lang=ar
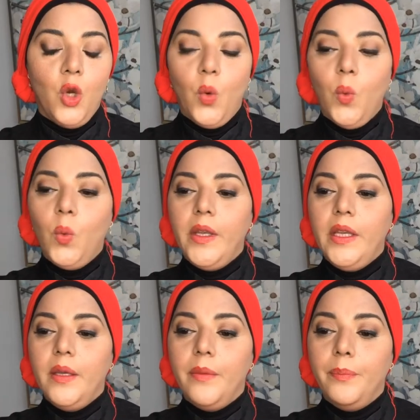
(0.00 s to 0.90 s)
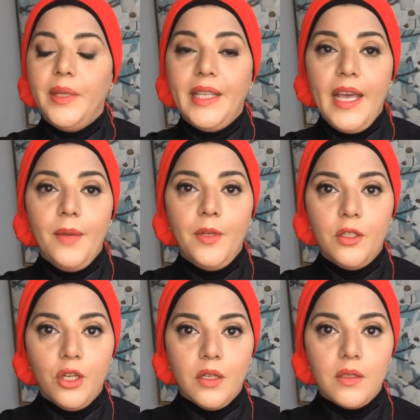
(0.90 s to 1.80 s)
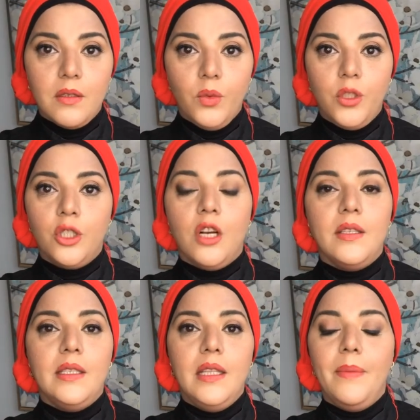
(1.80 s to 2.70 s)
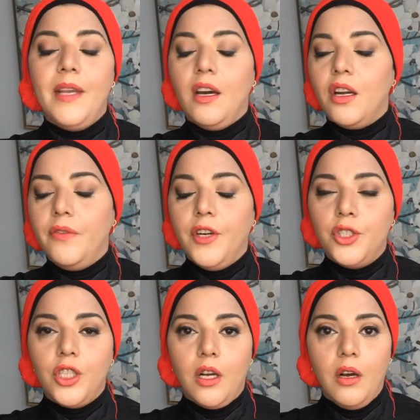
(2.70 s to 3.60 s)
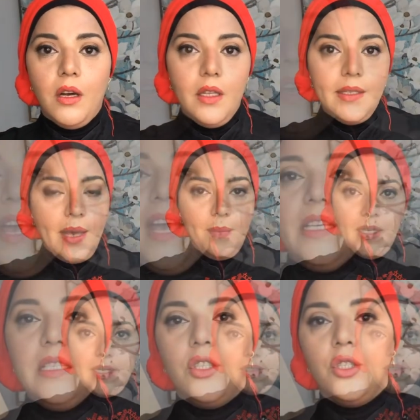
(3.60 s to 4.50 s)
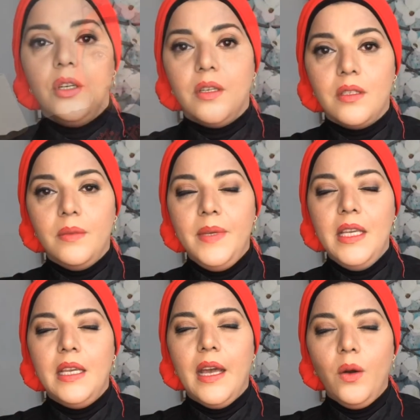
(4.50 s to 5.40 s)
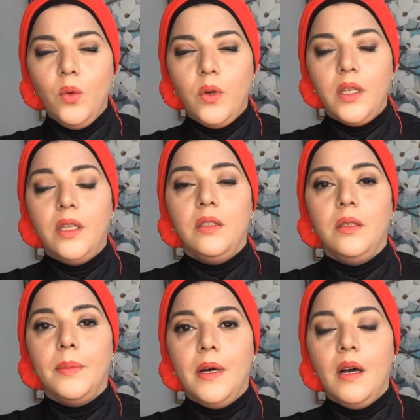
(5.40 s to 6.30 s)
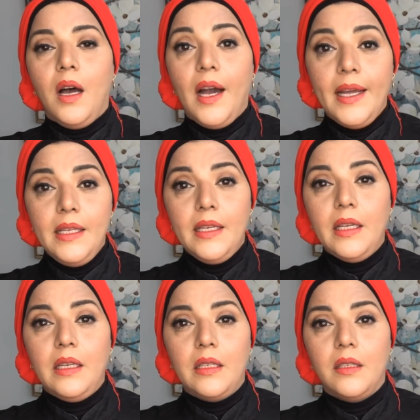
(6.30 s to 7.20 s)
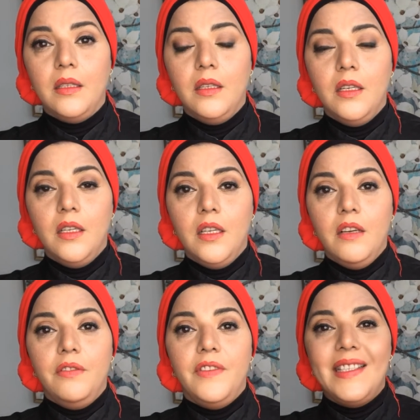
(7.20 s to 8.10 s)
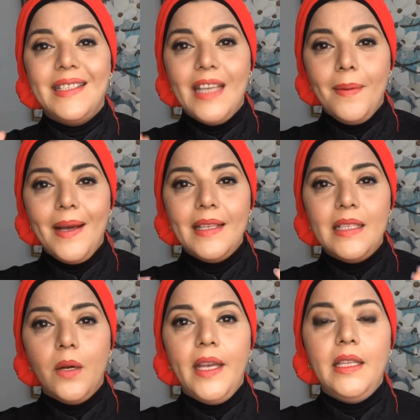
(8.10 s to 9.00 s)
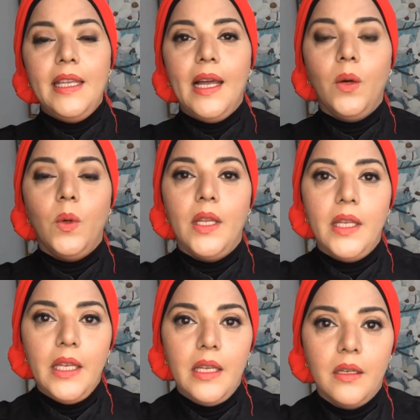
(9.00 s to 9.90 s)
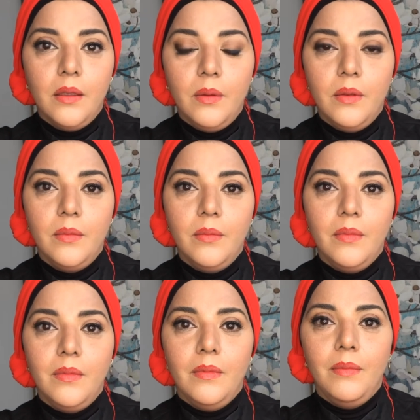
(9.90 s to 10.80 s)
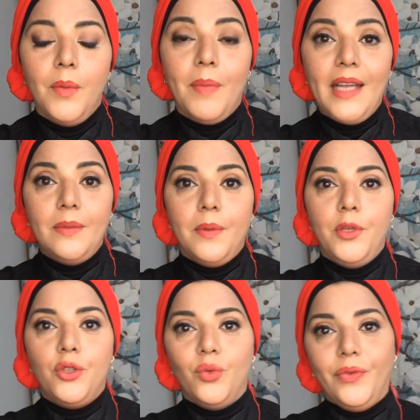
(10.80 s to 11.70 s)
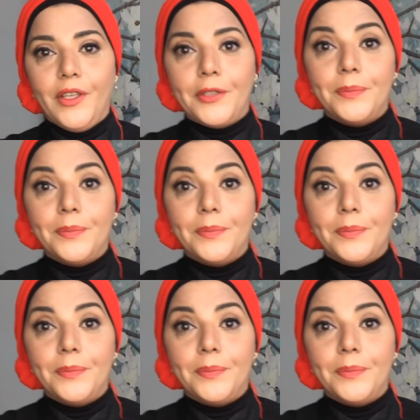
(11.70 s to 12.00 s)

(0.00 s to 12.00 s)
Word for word: وبتقابل شخص والشخص ده ما يعرفكش خالص قبل هذا كده. الشخص بيكون انطباع عنك في السبع ثواني الاولانيه من بعد ما بيشوفك